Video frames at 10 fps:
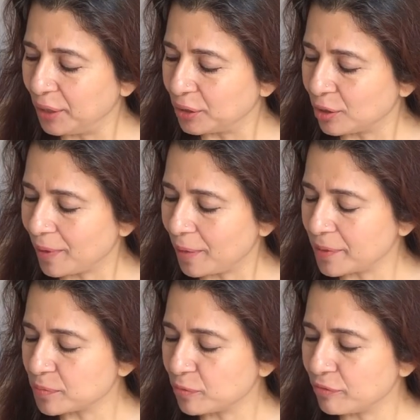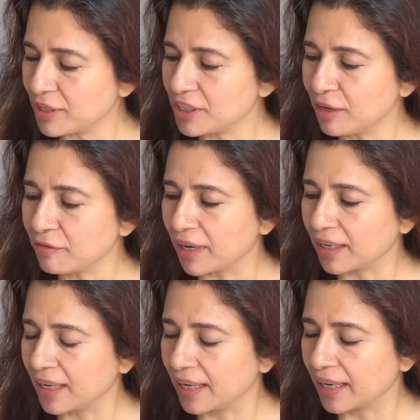तो हमारे पास प्रोफेशनल
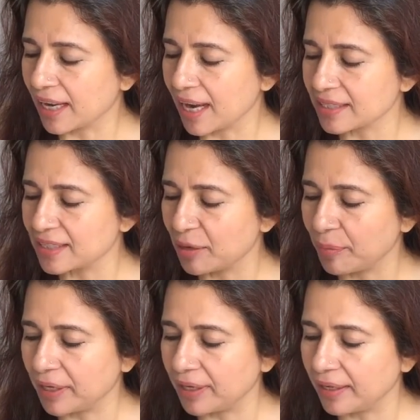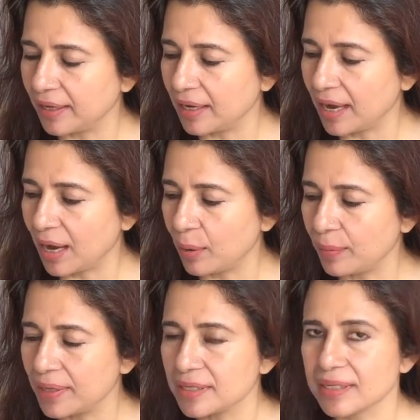फ्रंट के लिए कार्ड्स हैं मटेरियल
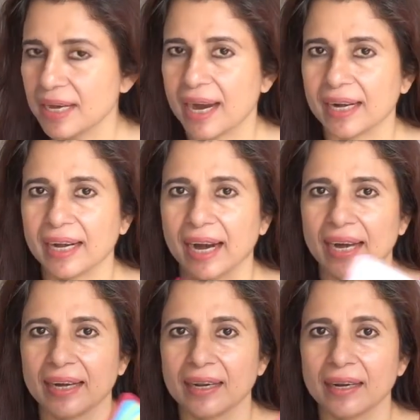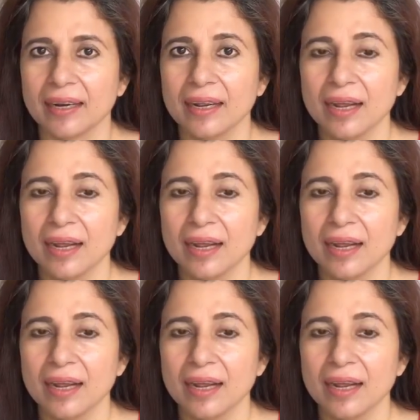हार्वेस्ट एंड कैंडल